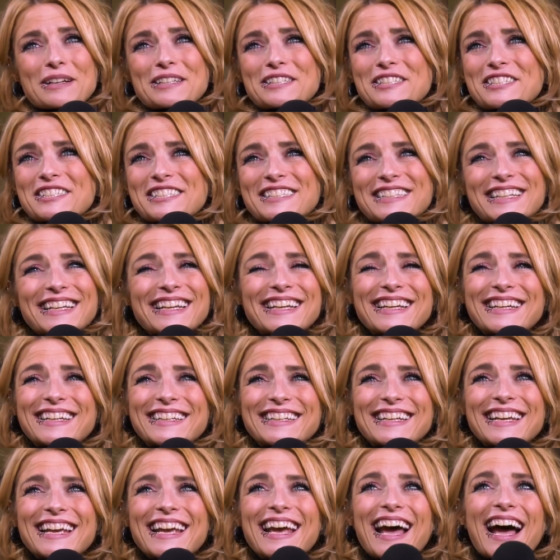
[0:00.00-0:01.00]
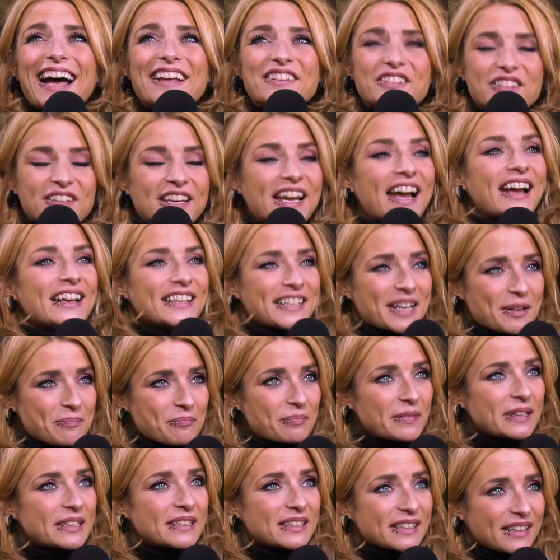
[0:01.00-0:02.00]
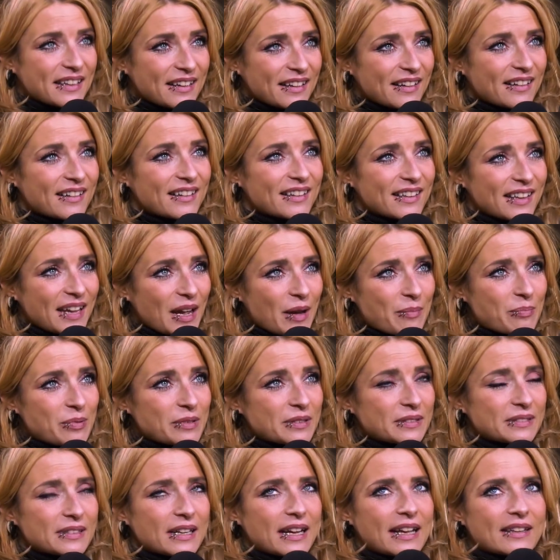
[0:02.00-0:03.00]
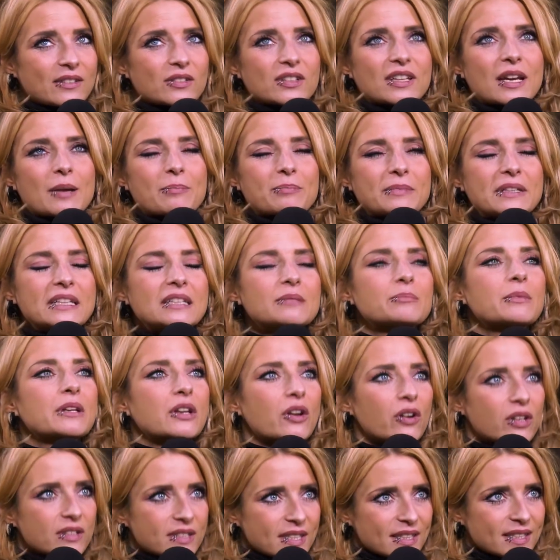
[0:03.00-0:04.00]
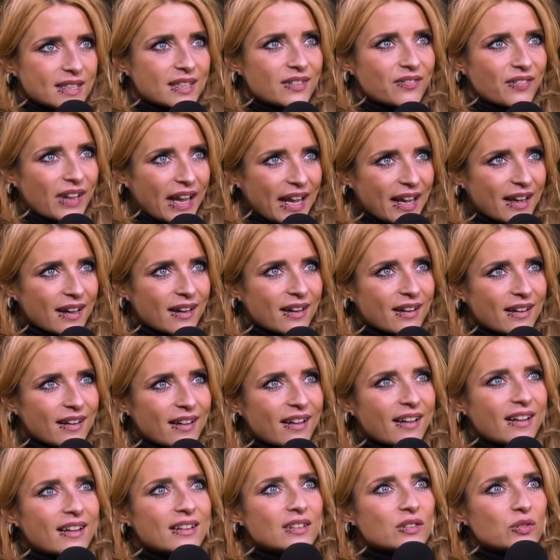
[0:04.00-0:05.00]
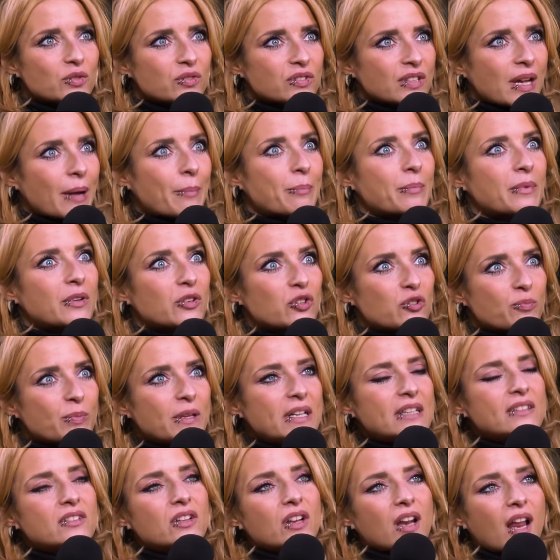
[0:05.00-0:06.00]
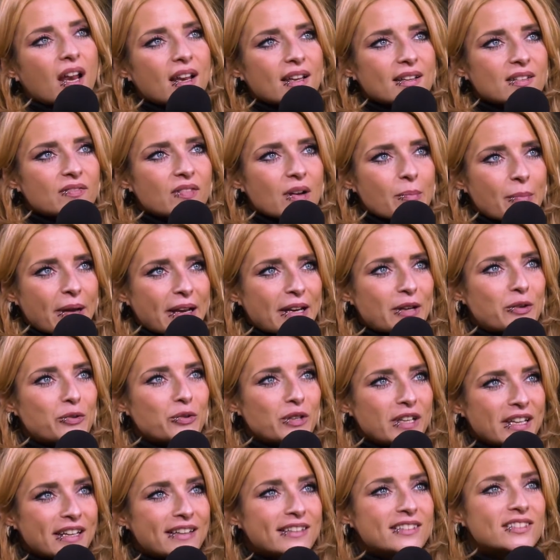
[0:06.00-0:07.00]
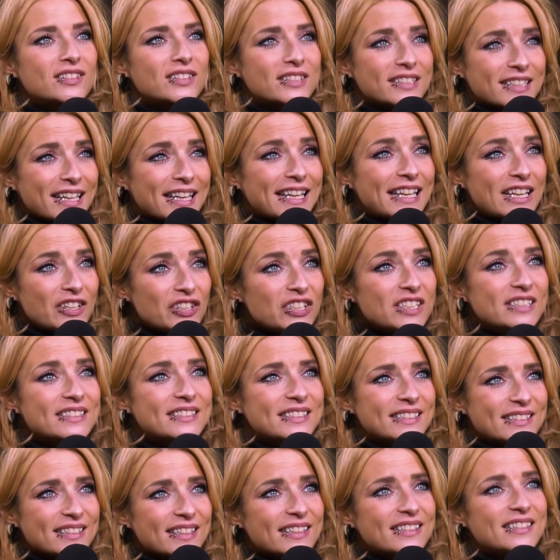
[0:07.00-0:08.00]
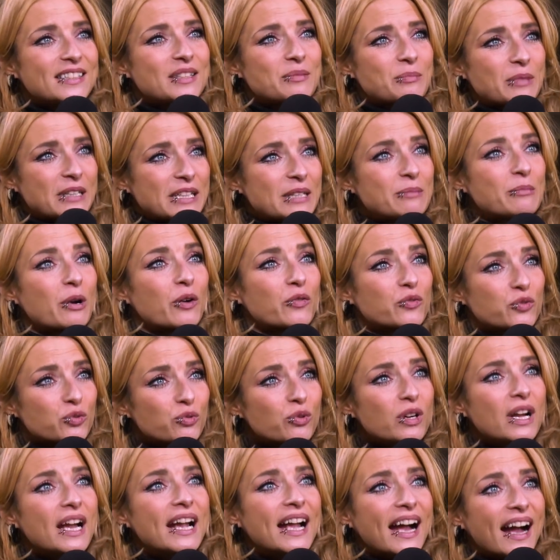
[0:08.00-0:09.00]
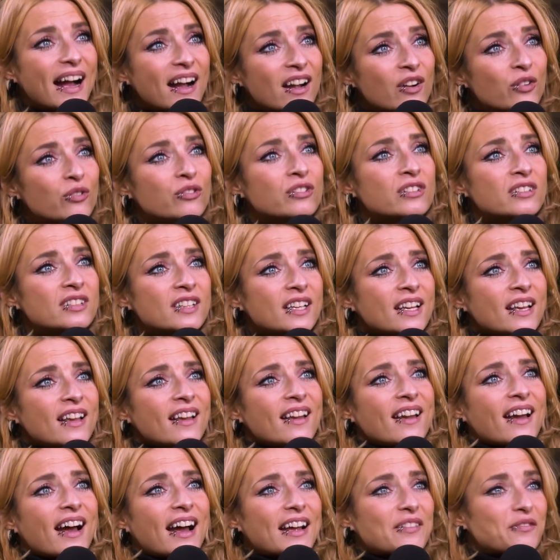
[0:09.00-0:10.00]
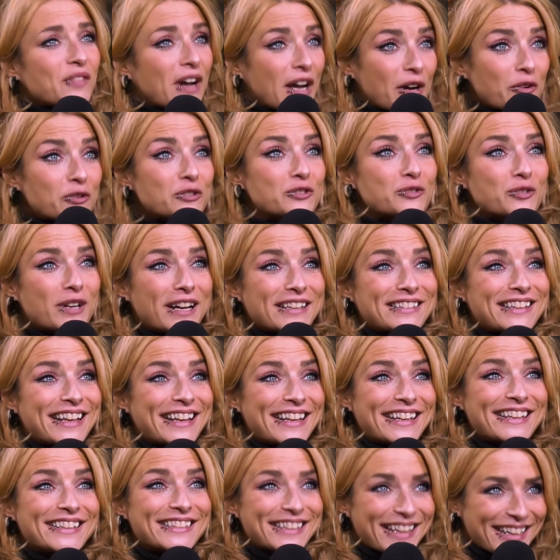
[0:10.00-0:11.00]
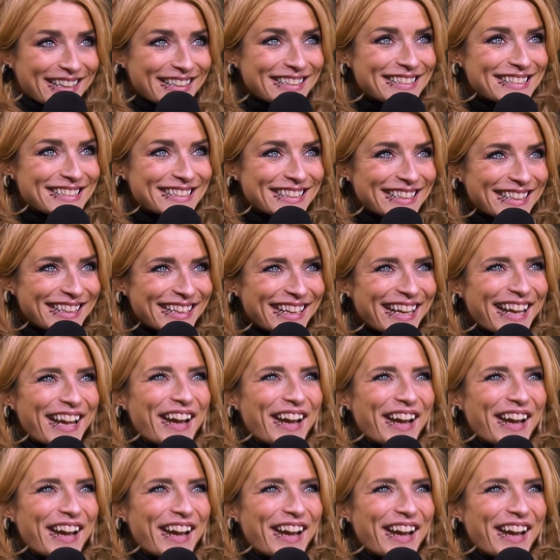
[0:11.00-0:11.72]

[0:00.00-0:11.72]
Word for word: immer steht. Also ja, ich habe mit, äh, ich habe, also ich habe nicht mit Konstantin Wecker zusammen gespielt, sondern das war meine Kollegin Cynthia Nikschas, die ist richtig mit ihm auf Tour gegangen und hat, war auch sogar seine Gitarristin.